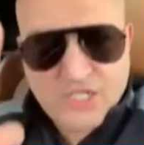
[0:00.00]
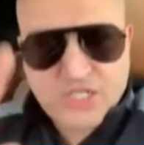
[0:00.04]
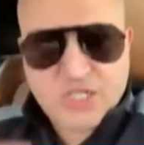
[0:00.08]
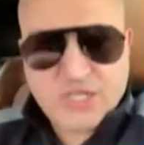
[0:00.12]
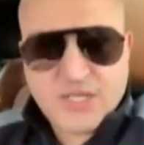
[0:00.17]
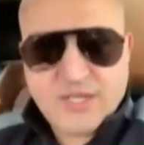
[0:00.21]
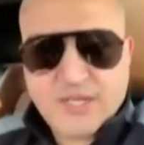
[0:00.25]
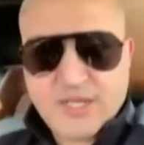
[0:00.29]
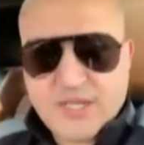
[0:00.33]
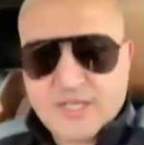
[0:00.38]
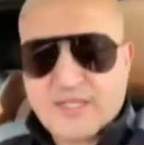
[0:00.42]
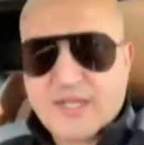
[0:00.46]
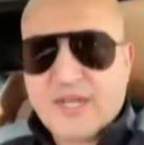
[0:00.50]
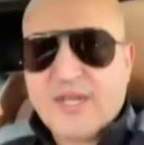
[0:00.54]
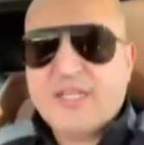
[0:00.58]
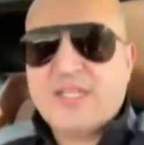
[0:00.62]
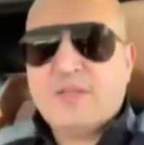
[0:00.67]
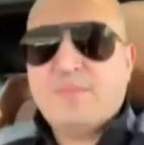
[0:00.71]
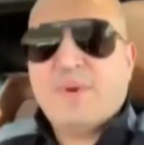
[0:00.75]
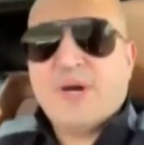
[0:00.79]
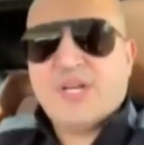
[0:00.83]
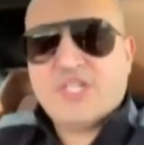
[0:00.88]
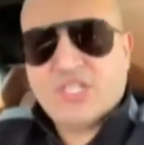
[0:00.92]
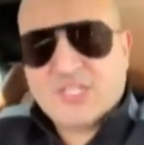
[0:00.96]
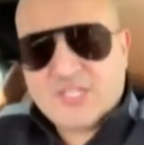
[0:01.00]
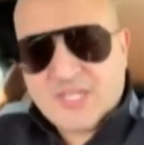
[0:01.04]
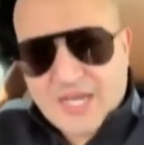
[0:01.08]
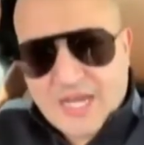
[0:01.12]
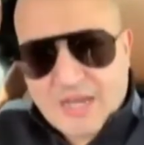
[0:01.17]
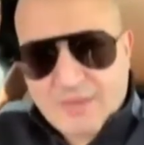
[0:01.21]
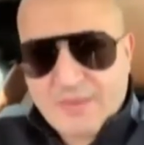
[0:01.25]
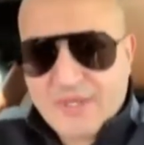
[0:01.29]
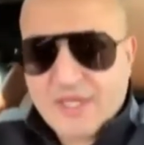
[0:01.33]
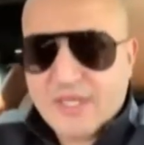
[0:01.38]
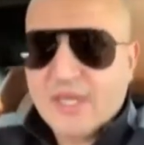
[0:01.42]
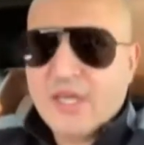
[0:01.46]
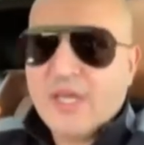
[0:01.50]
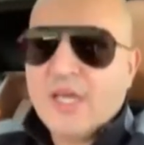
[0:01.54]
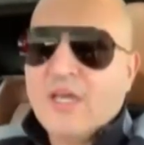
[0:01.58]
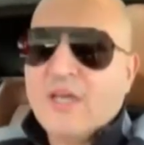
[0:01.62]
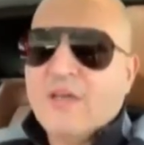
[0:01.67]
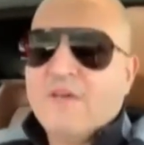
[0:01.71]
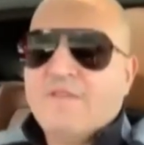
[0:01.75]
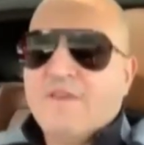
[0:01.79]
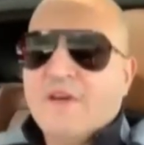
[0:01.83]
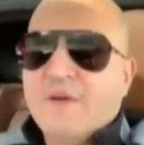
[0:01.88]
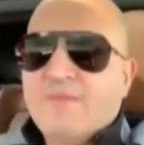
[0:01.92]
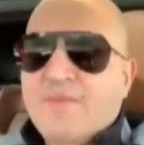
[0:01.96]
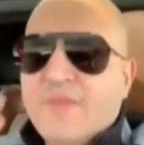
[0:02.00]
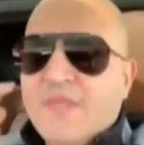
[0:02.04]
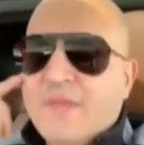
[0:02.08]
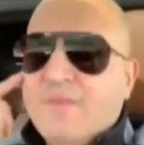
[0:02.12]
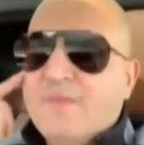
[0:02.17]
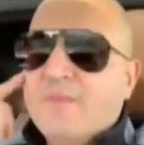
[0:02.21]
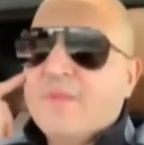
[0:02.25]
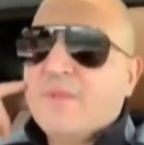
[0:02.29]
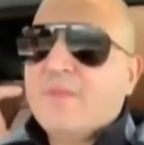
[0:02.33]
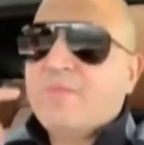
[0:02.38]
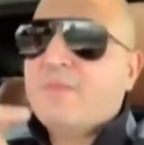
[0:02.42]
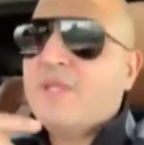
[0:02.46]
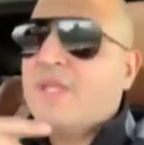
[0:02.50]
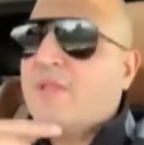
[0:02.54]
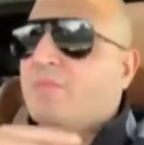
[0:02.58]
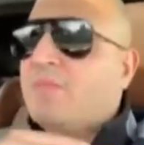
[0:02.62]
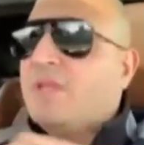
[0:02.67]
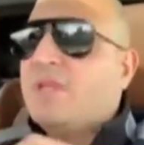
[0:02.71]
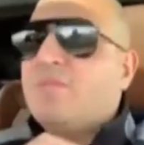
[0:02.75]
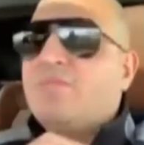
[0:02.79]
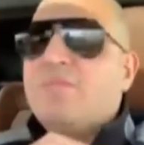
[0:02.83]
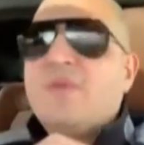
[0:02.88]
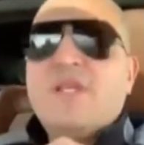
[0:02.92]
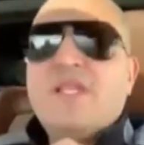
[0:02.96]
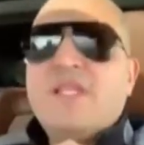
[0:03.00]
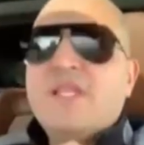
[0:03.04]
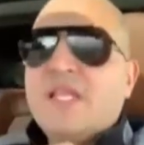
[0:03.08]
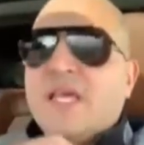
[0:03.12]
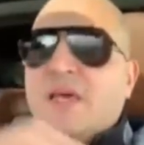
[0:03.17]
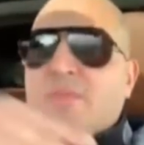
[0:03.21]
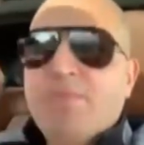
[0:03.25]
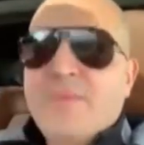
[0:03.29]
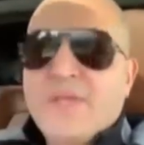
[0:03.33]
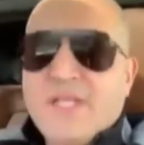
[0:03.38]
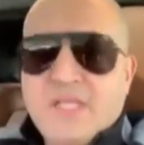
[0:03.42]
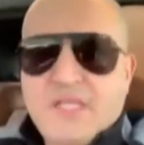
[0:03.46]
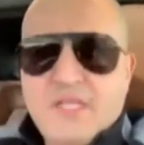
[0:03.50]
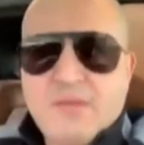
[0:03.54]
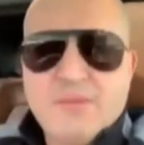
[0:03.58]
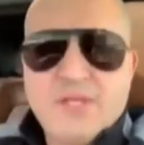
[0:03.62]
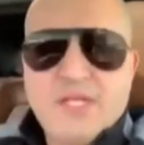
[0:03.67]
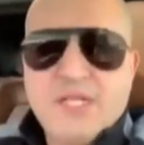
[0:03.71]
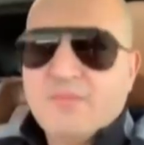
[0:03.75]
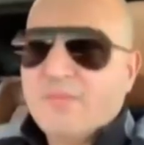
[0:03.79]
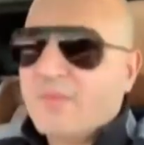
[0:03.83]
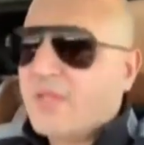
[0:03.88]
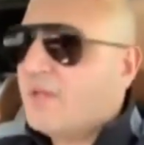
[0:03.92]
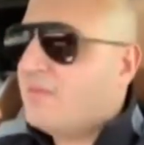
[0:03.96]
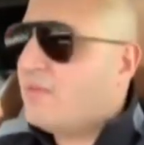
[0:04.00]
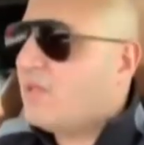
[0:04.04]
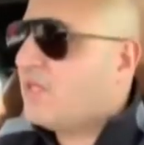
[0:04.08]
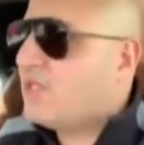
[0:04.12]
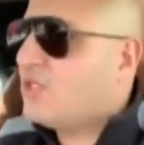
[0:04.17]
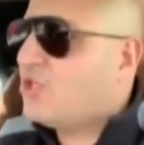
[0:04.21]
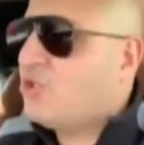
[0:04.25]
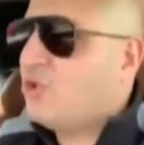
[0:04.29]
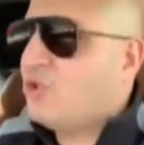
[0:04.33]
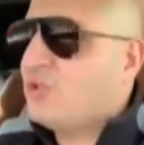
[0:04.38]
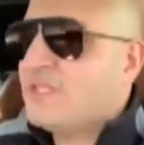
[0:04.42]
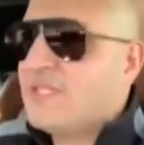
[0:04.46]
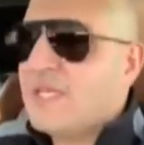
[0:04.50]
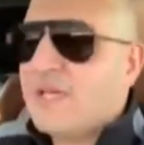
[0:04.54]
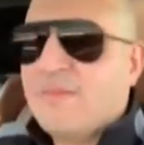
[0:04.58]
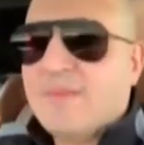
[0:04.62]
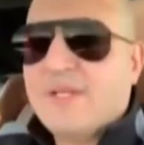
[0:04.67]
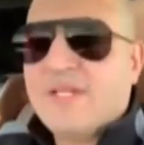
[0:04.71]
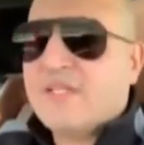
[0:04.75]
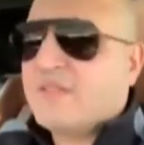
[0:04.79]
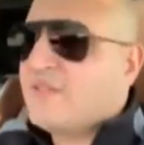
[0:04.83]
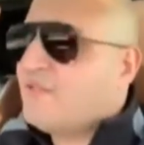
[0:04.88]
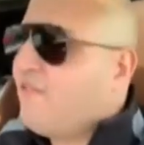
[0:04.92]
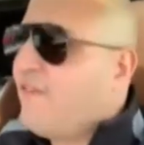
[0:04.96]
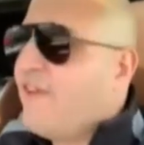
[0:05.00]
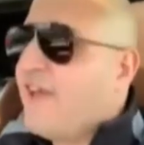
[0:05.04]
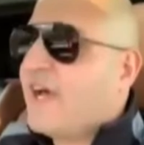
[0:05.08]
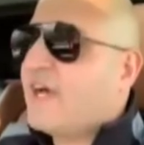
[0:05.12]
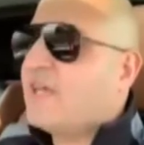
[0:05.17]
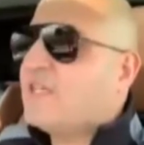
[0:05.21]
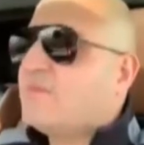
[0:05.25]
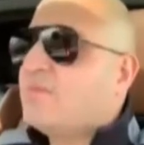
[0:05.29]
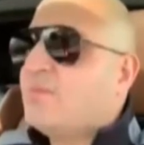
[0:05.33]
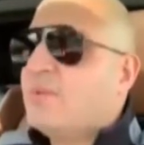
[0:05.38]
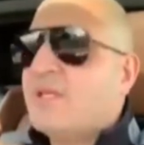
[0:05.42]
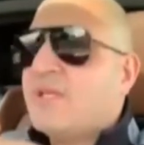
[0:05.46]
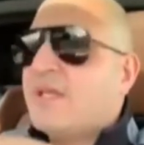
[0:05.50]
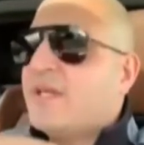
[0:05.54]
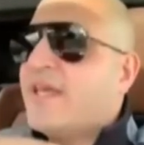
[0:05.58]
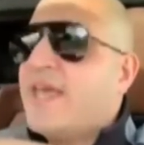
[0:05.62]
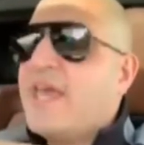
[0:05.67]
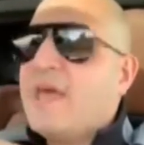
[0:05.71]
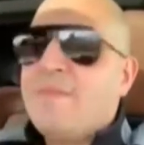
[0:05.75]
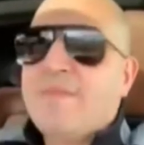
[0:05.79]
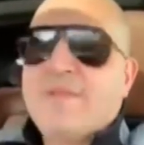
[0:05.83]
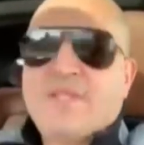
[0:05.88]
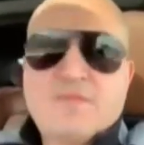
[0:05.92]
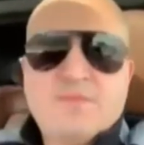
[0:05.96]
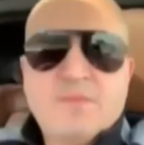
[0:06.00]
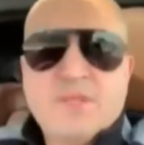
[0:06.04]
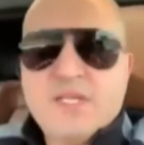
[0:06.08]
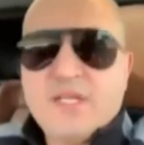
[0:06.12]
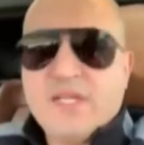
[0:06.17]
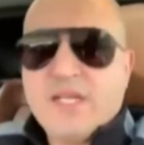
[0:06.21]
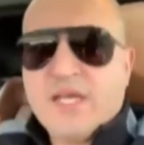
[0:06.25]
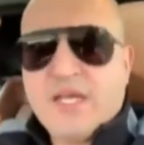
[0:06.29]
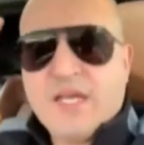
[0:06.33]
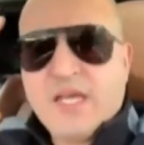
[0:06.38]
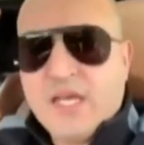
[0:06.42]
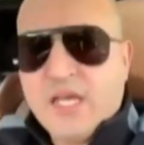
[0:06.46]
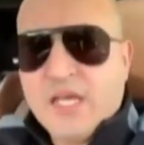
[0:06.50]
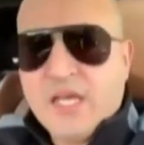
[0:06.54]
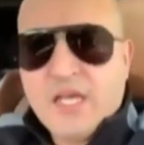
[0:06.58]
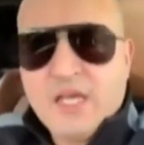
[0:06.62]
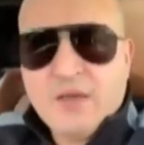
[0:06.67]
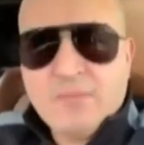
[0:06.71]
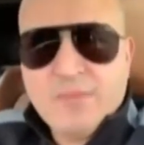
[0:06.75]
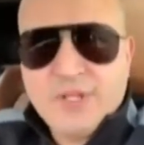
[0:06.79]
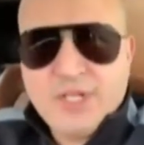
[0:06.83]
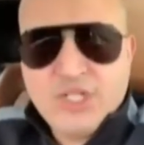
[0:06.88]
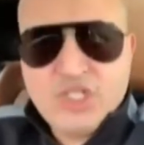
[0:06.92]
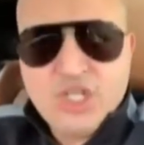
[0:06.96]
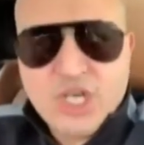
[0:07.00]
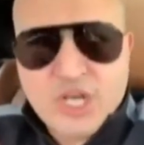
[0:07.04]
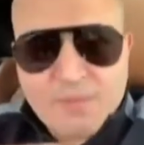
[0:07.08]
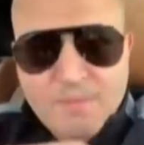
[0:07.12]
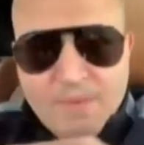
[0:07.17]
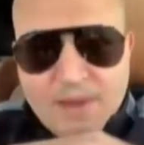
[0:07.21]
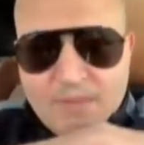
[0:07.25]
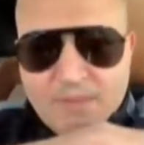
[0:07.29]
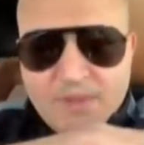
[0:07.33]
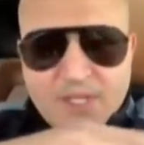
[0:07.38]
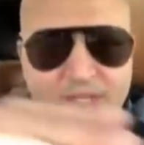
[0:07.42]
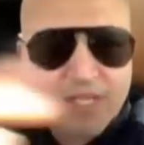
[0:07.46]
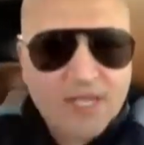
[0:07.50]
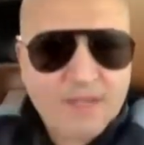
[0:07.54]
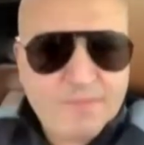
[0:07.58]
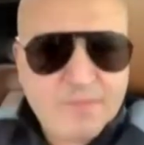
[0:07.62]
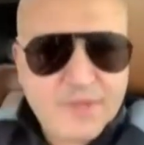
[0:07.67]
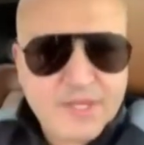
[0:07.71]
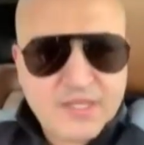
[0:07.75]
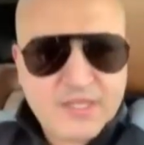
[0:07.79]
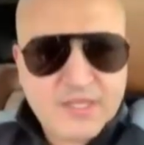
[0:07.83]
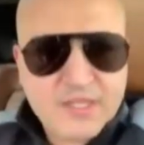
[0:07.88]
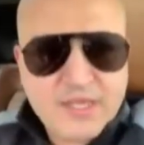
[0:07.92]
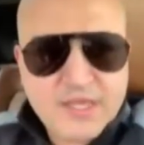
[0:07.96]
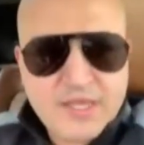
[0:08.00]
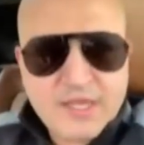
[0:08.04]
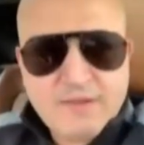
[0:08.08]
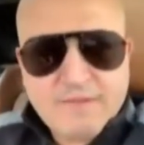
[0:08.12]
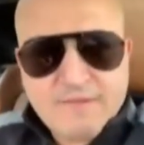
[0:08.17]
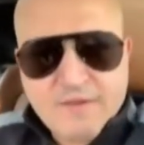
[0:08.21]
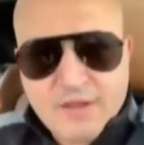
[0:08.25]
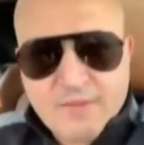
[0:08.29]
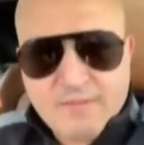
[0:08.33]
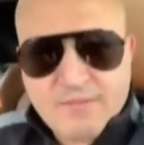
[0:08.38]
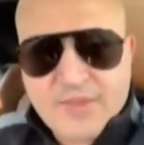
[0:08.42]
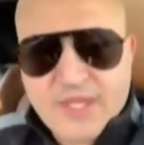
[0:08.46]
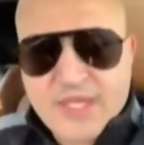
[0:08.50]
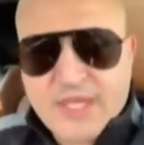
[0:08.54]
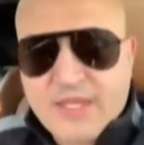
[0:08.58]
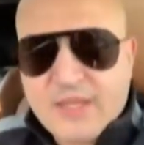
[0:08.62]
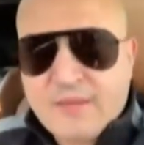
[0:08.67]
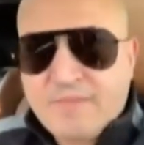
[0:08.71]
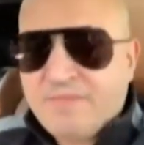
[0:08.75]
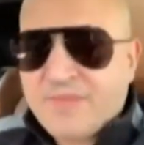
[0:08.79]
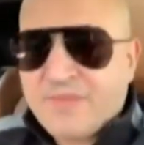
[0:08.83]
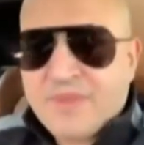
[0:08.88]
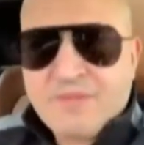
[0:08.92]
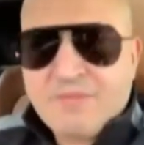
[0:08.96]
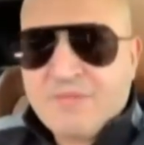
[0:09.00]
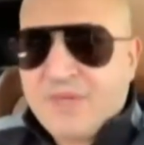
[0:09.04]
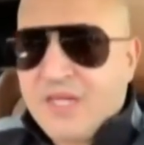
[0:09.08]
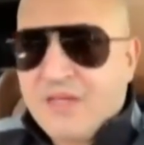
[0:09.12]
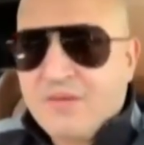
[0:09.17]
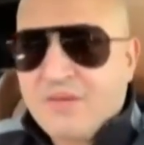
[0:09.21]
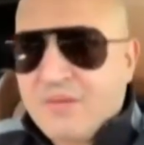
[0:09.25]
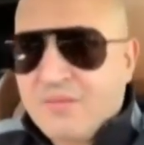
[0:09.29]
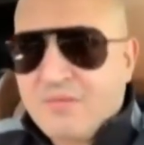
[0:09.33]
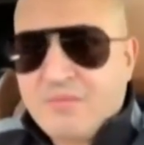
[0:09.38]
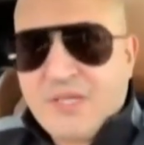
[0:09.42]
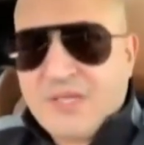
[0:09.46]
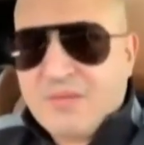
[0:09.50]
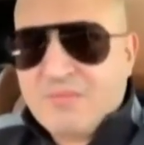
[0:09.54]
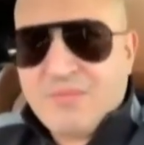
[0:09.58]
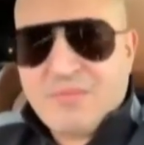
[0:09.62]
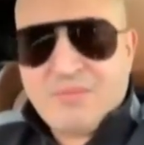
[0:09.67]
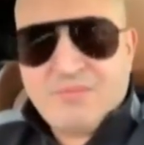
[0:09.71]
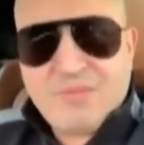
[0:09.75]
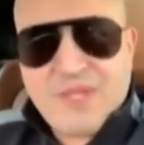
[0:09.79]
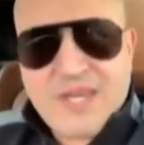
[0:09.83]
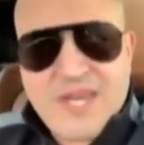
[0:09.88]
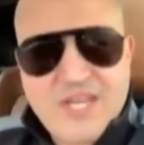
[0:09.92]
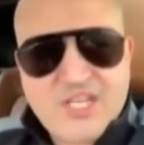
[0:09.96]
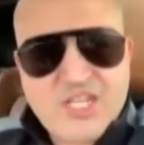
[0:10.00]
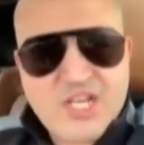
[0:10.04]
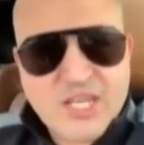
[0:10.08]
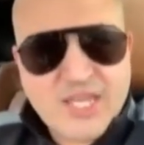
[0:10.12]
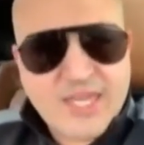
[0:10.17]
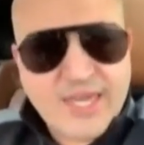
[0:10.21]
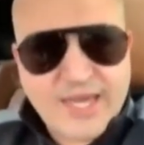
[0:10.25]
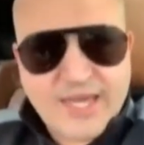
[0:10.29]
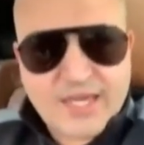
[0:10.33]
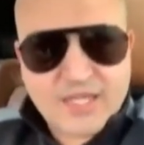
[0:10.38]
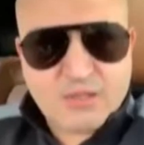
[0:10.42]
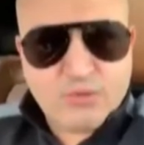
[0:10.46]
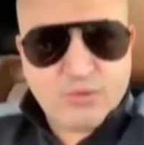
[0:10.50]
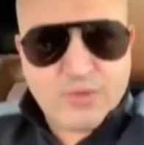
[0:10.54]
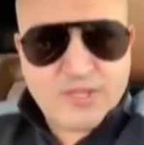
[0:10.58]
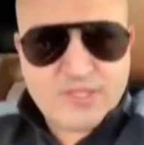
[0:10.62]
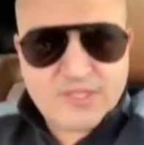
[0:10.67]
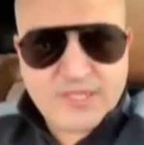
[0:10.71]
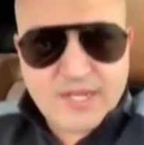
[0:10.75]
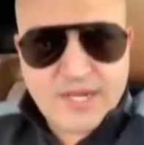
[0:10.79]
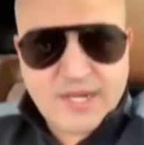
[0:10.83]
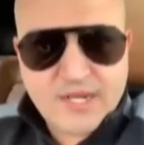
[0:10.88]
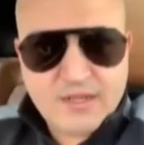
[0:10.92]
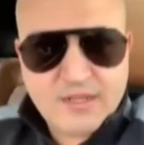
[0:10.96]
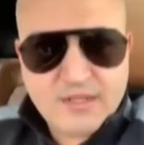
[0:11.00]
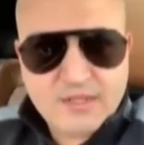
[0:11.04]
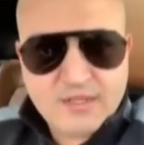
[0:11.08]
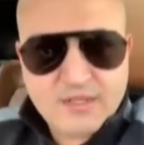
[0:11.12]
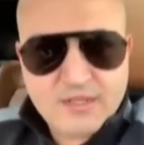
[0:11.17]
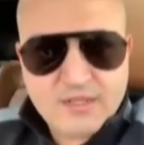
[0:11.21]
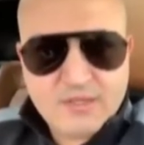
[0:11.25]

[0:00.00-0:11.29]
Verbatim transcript: برشا خاطر عندي برشا اصحابي فهمتني من من من منين تحب انت من, سوسه من صفاقس من قابس من من جربه منين تحب انت فهمت ما ماناش هكاك التوانسه نحن